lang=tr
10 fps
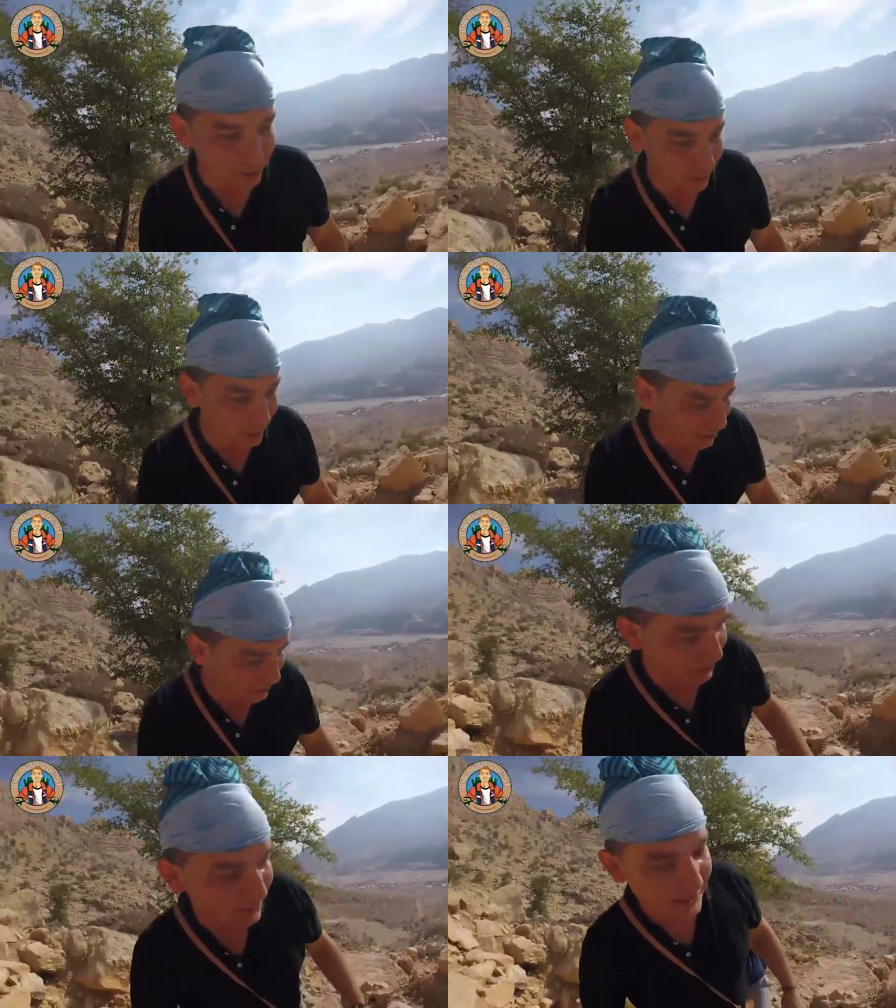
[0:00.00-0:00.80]
doğru
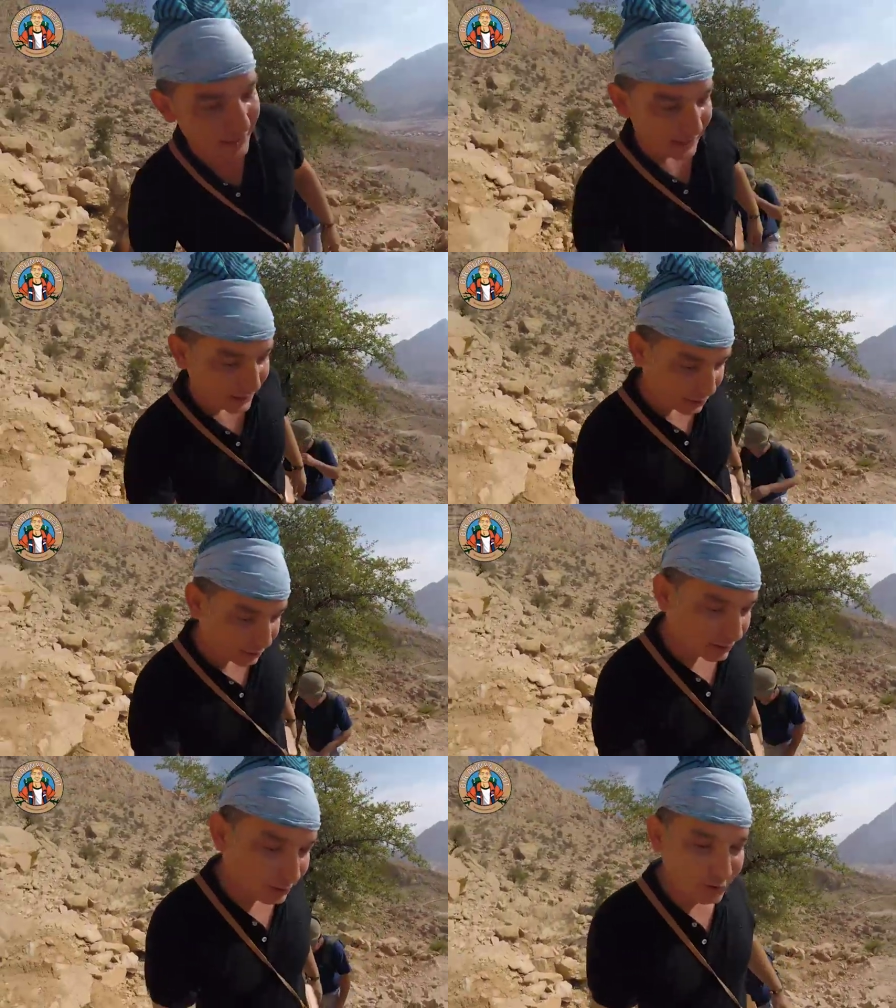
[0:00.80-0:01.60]

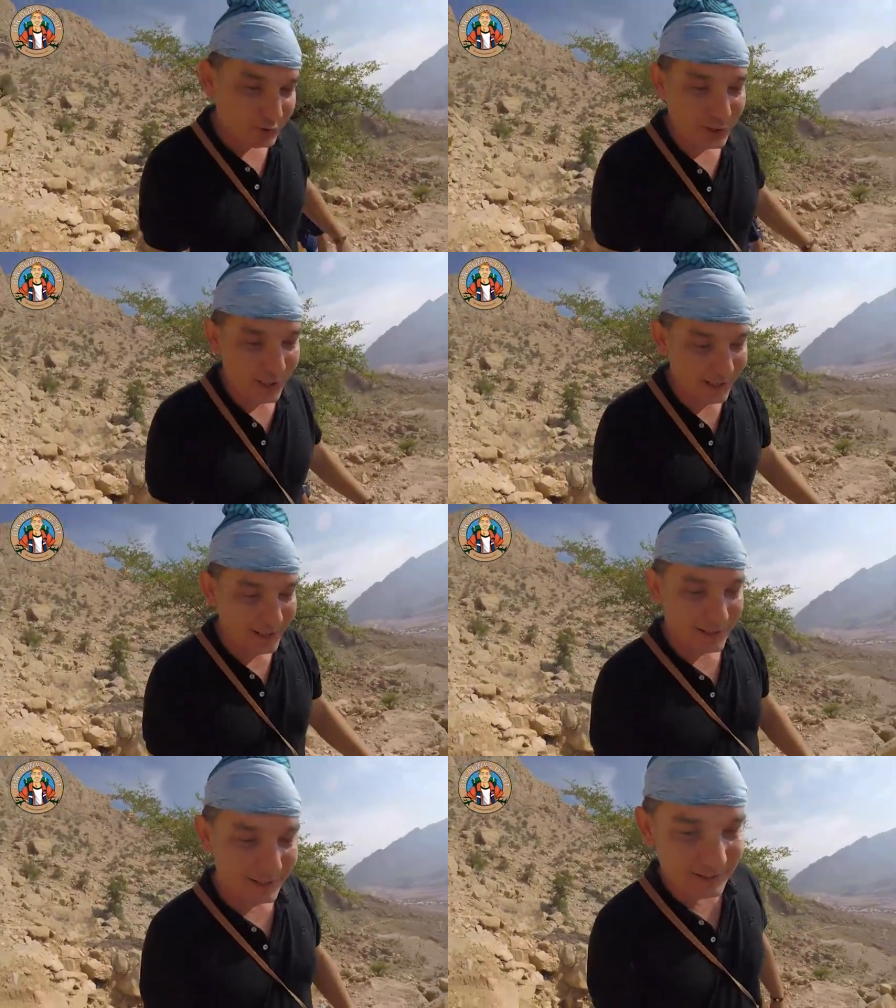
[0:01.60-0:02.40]
yol alıyoruz.
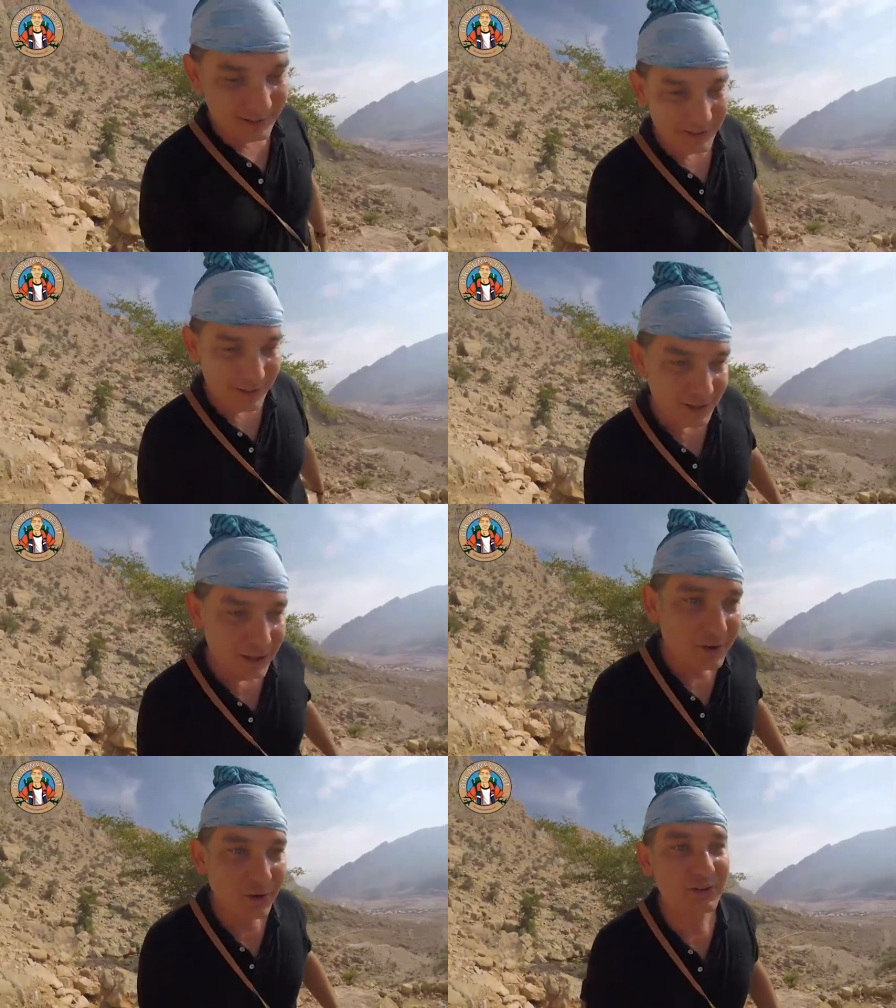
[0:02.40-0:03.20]

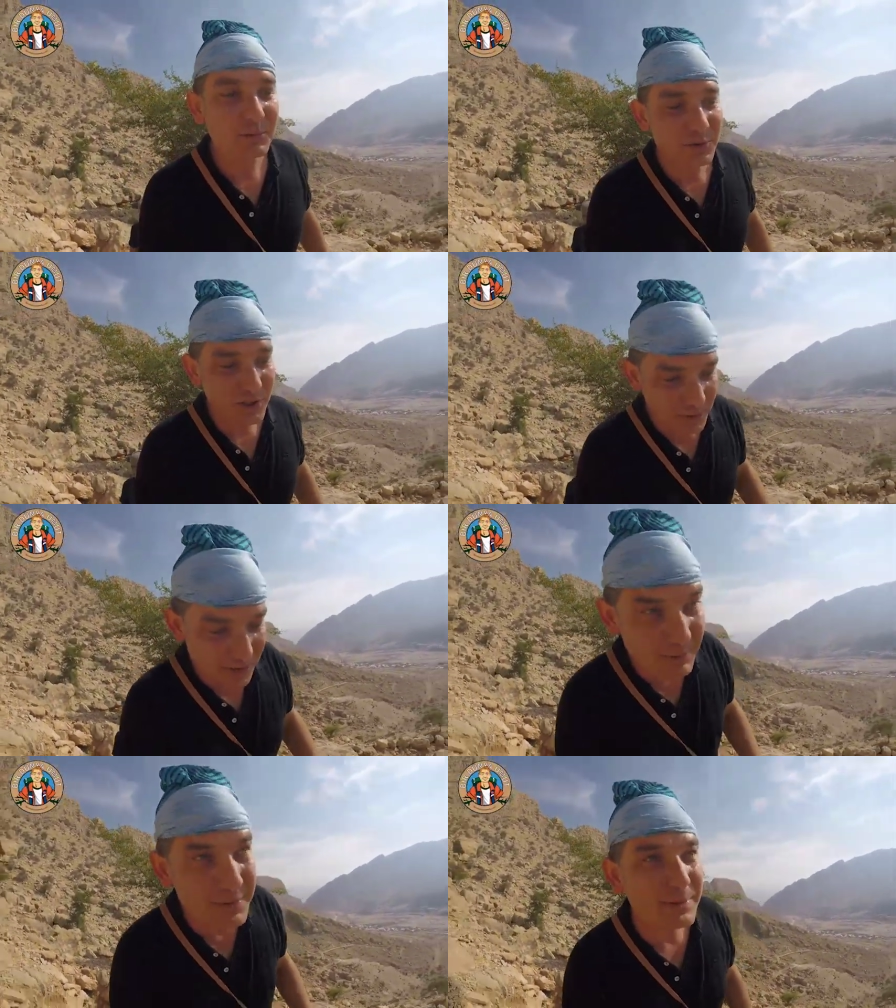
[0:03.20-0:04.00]
Orada müthiş bir
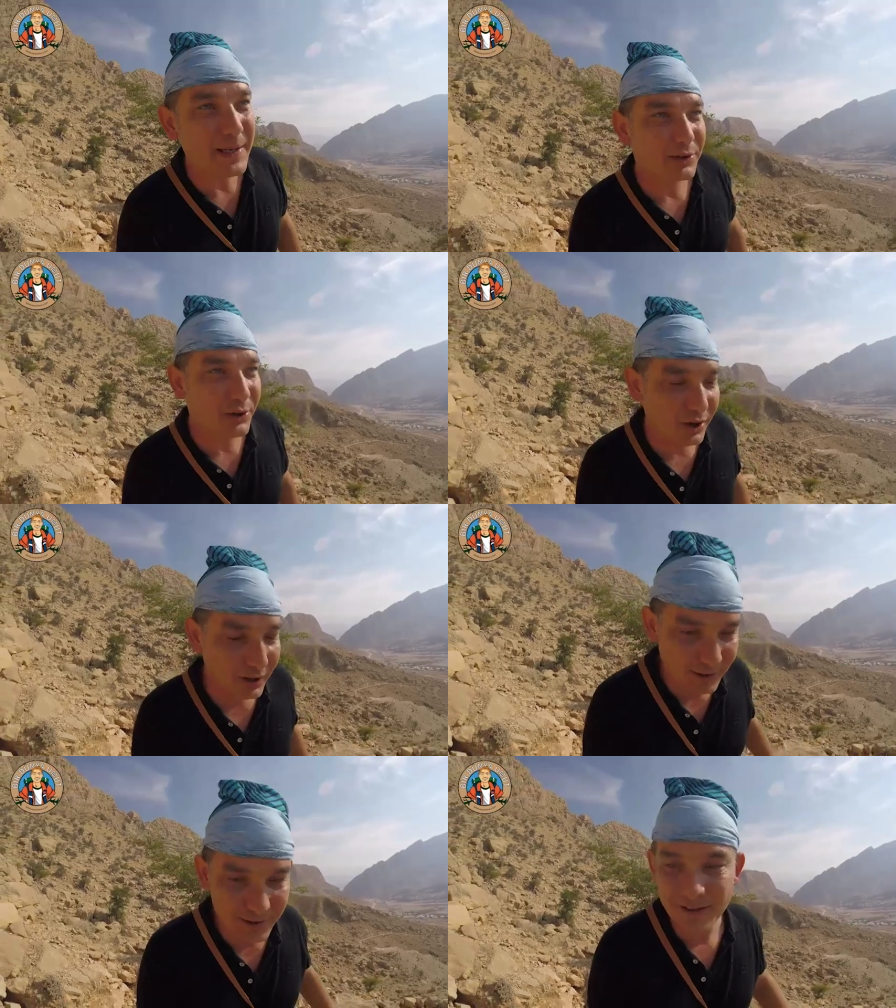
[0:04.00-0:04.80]
şey bizi bekliyor.
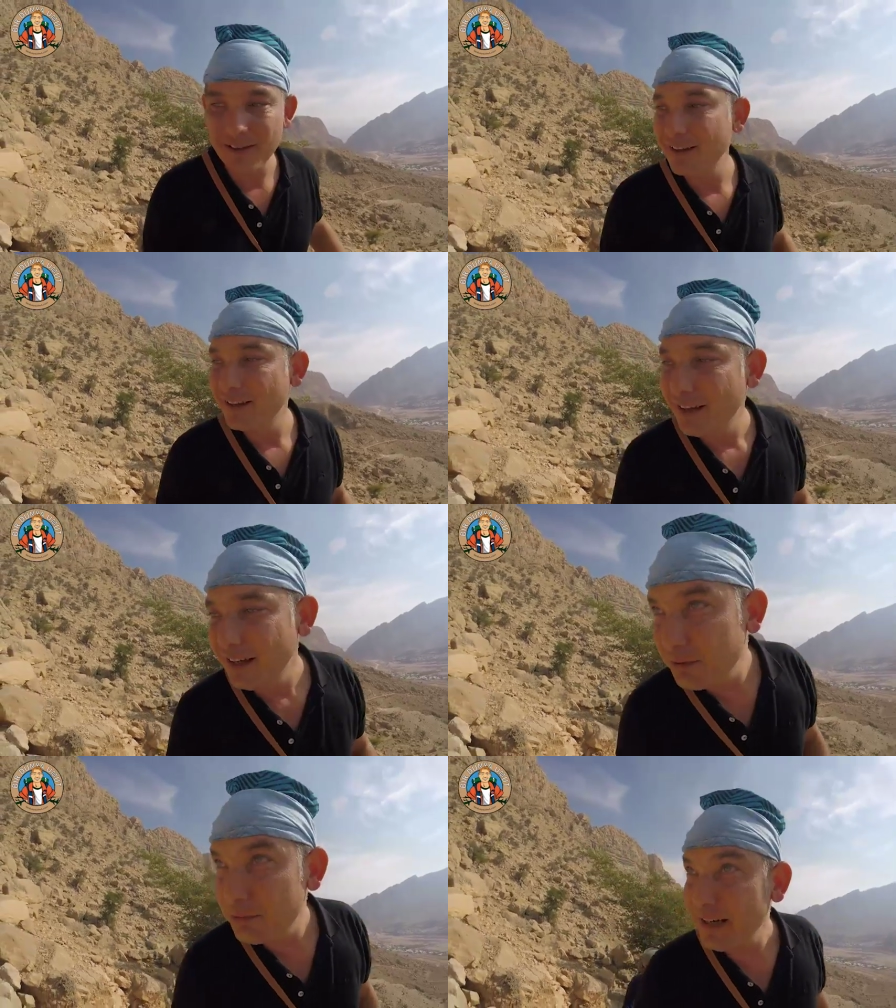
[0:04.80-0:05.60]

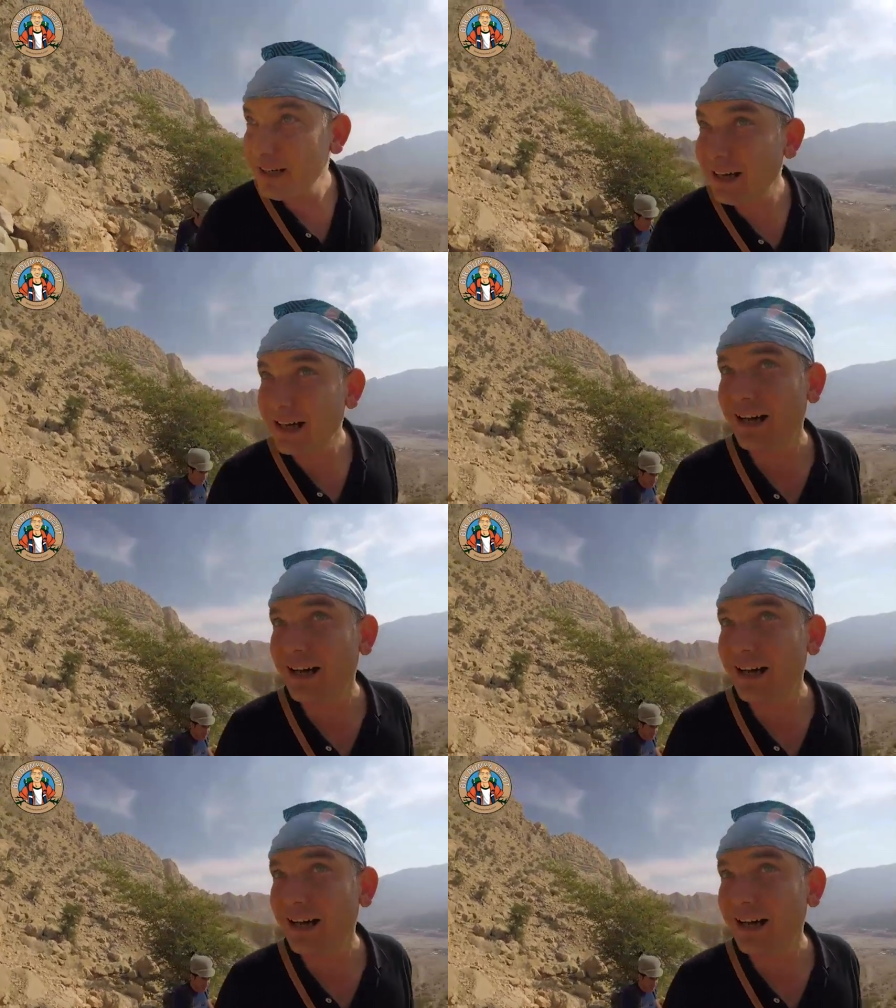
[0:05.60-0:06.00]
Bu arada